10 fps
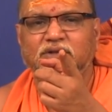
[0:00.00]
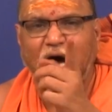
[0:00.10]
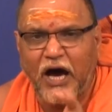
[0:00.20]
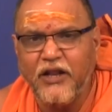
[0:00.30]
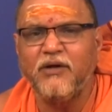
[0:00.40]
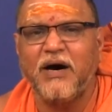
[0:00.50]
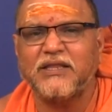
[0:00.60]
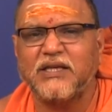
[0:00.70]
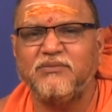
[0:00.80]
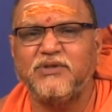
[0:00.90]
తానుని
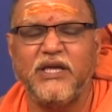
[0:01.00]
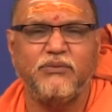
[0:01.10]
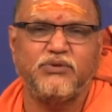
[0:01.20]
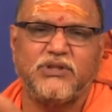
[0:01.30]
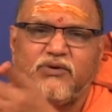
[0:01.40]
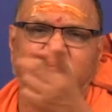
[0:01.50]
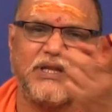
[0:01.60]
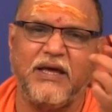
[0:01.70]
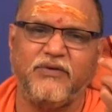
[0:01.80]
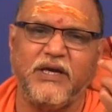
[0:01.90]
మాత్రము ఈ బుద్ధి
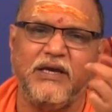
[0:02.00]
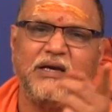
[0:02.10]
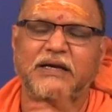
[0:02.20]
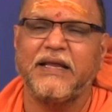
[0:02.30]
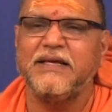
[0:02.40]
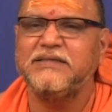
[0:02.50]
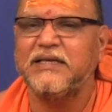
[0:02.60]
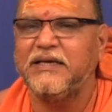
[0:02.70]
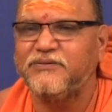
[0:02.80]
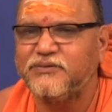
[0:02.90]
వృత్తులు ఏవి
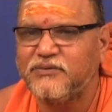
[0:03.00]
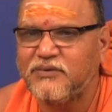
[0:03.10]
గ్రహించలేవు